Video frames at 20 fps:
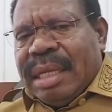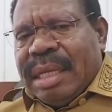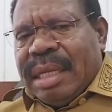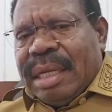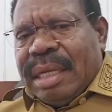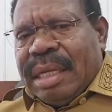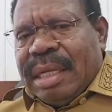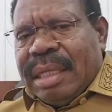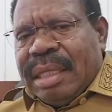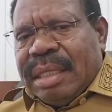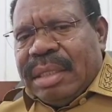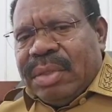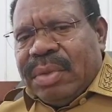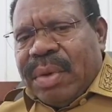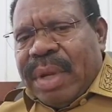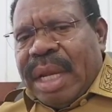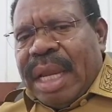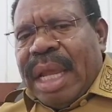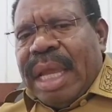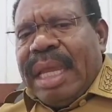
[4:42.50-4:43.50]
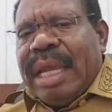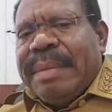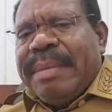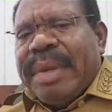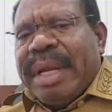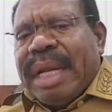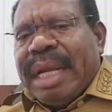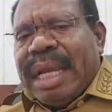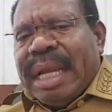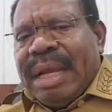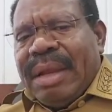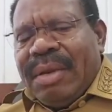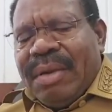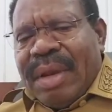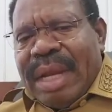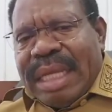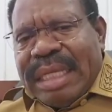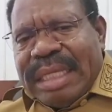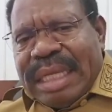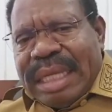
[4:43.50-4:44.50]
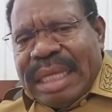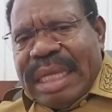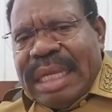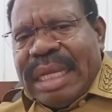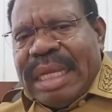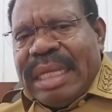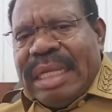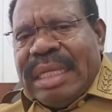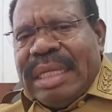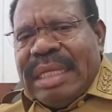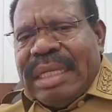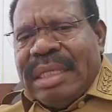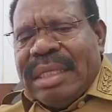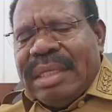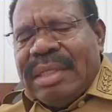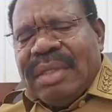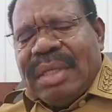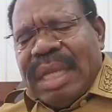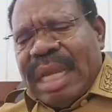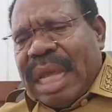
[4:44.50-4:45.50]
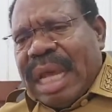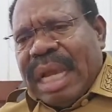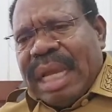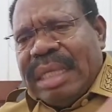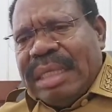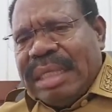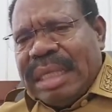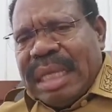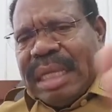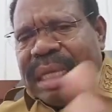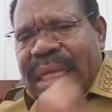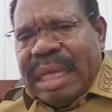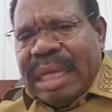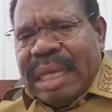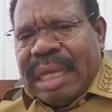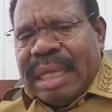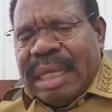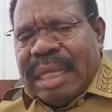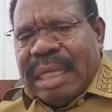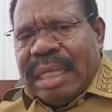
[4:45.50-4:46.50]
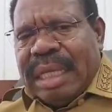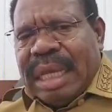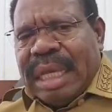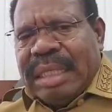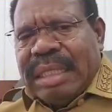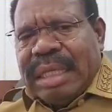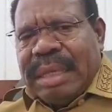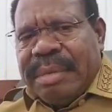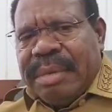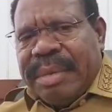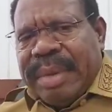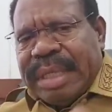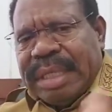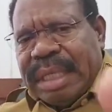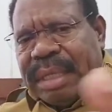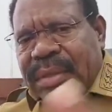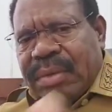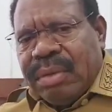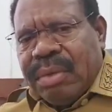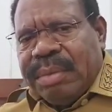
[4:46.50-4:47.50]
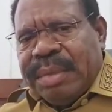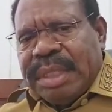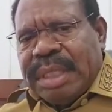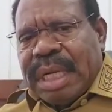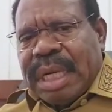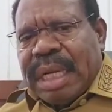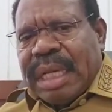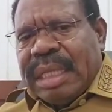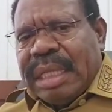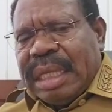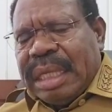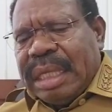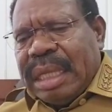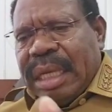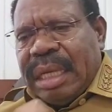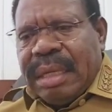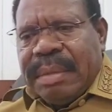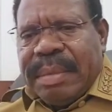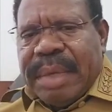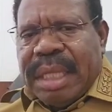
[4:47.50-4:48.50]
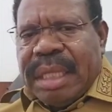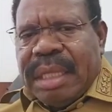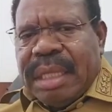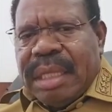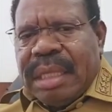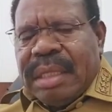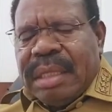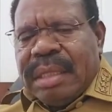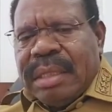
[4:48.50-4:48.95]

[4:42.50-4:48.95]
uh, swadaya mereka kelola sendiri, silakan saja kita kasih kebebasan untuk masyarakat kita nikmati.